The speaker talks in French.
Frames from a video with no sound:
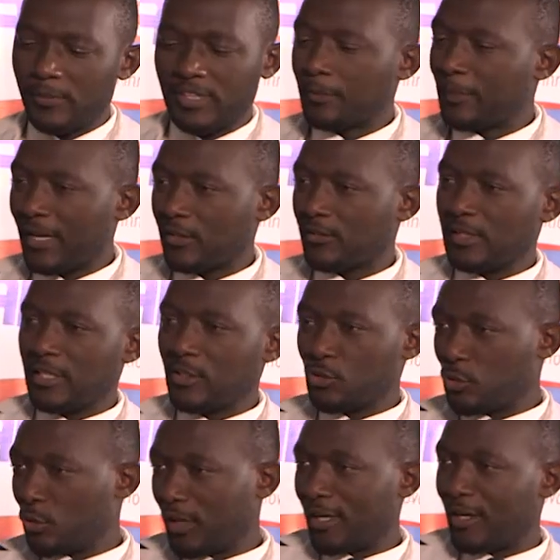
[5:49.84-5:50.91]
peut-être pas revenir
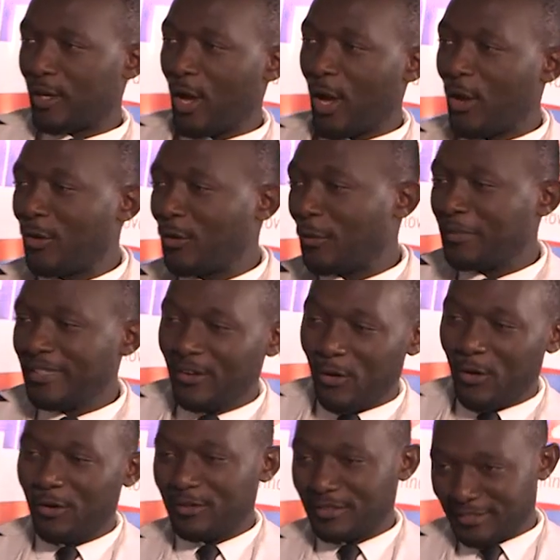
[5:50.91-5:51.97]
sur euh, euh, le bilan
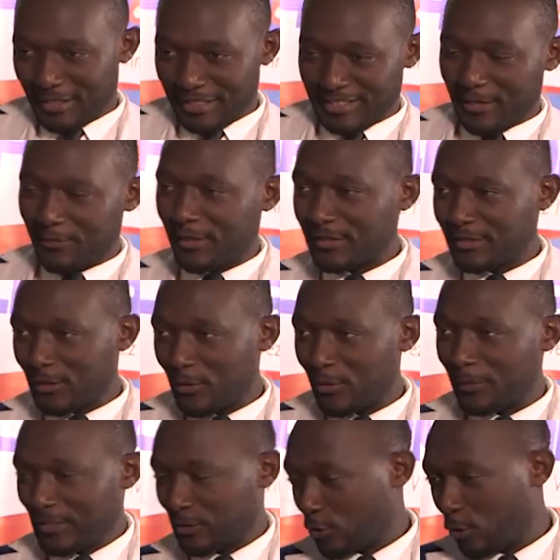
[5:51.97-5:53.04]
de ces 20 ans,
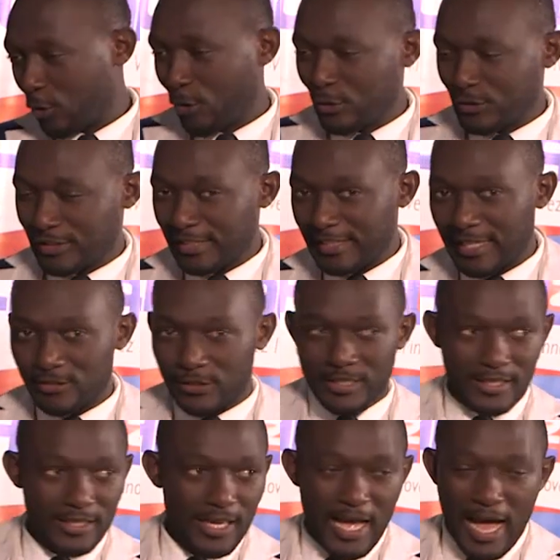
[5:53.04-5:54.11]
parce qu'on que ce qui a
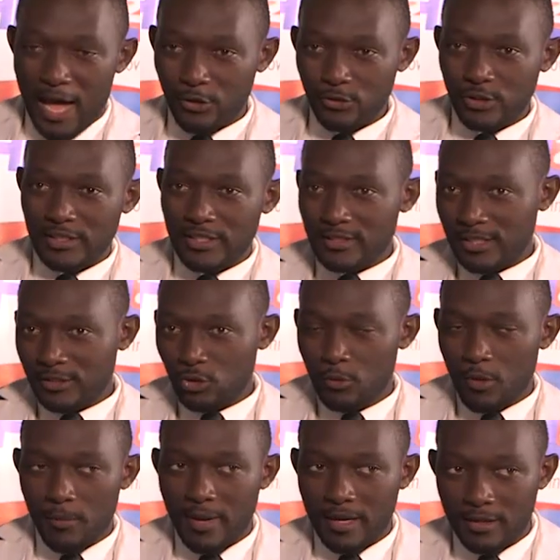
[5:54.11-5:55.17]
été à retenir,
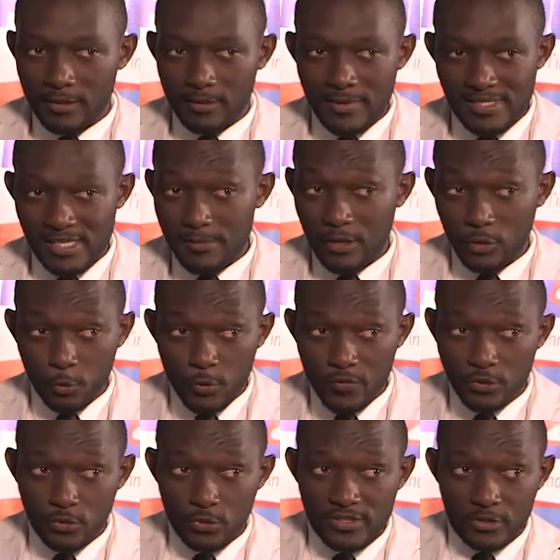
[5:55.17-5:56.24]
certainement, Bassek Bakoubi
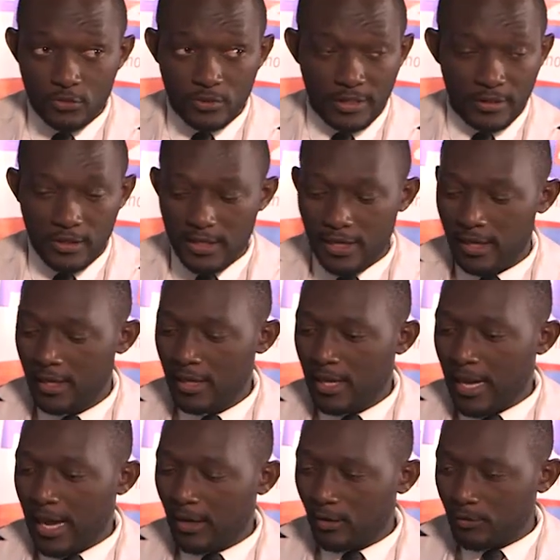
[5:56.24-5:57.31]
nous le dit tout à l'heure.
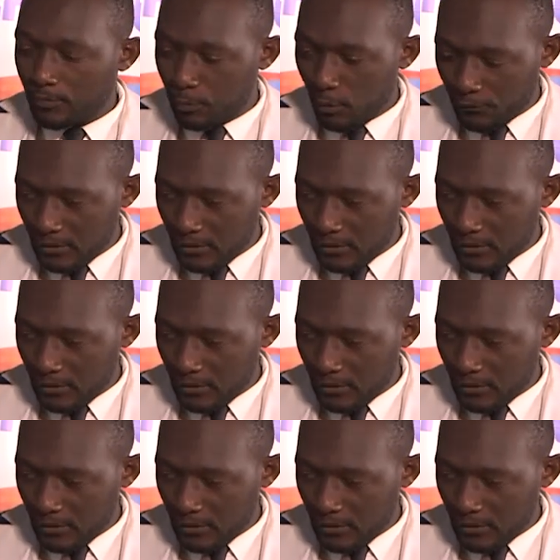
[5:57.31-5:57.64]
Mhm. Alors, pour